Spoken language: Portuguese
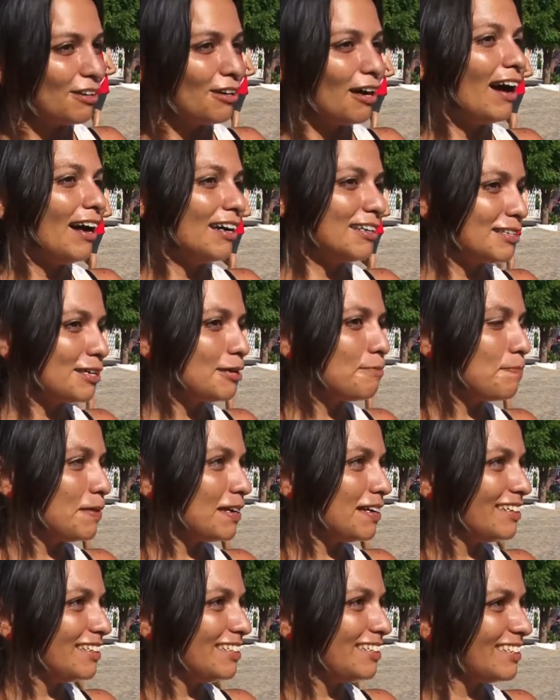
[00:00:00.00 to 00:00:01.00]
Vai ser
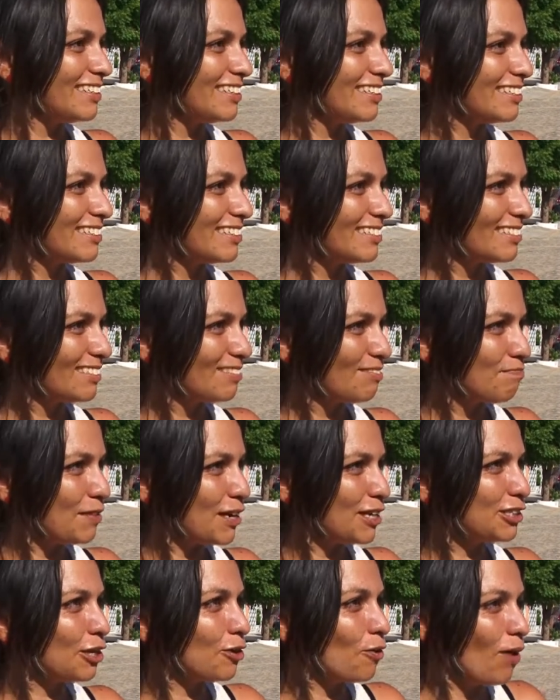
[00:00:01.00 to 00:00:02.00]
peixe. peixe
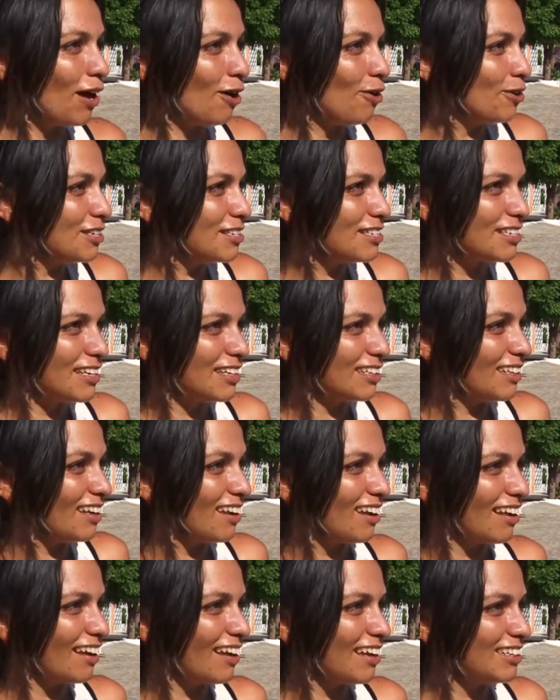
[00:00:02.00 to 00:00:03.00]
Amanhã... com arrozinho de
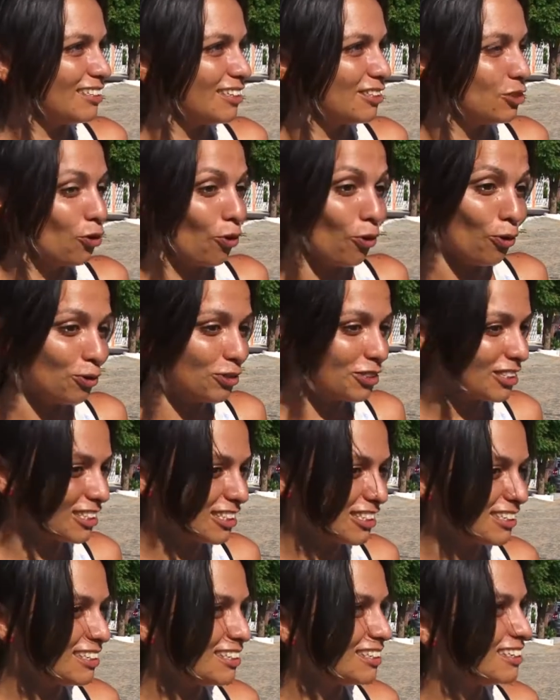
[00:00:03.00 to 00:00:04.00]
leite
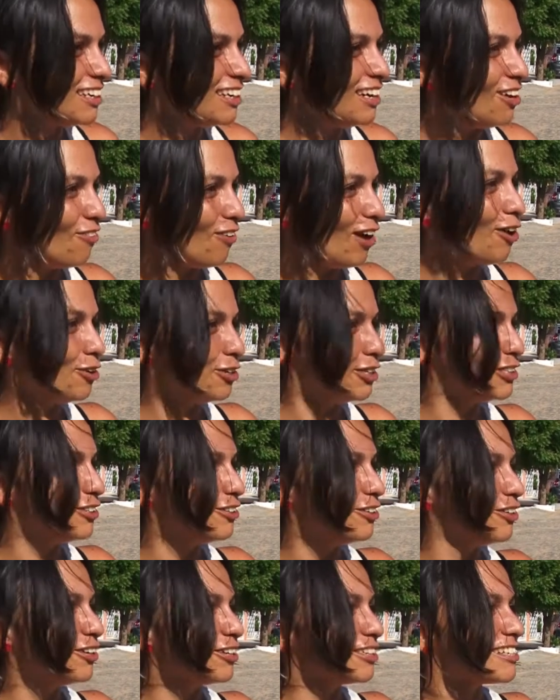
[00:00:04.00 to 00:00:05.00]
doce, o arroz
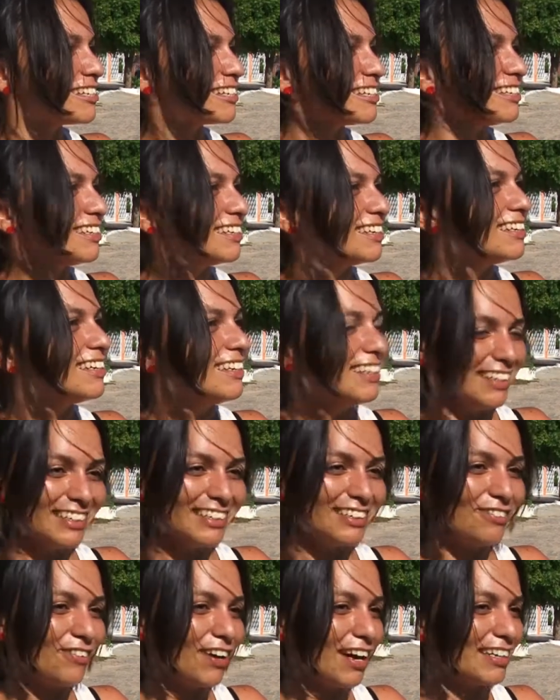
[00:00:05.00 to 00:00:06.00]
doce
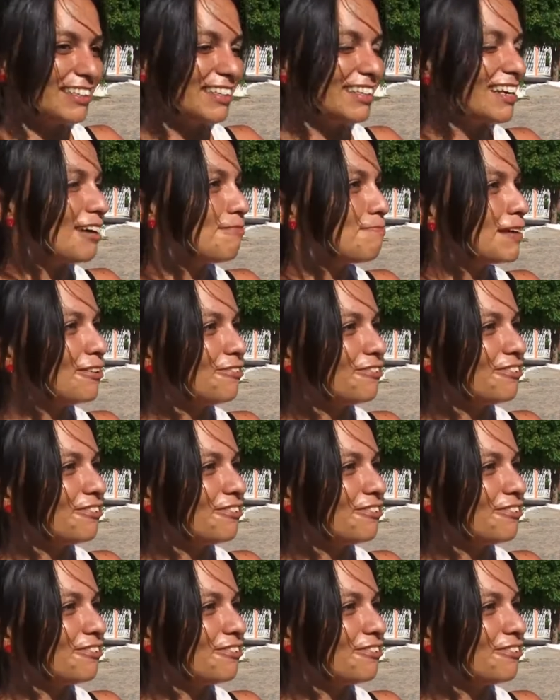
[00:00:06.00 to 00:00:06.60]
e vai tirar para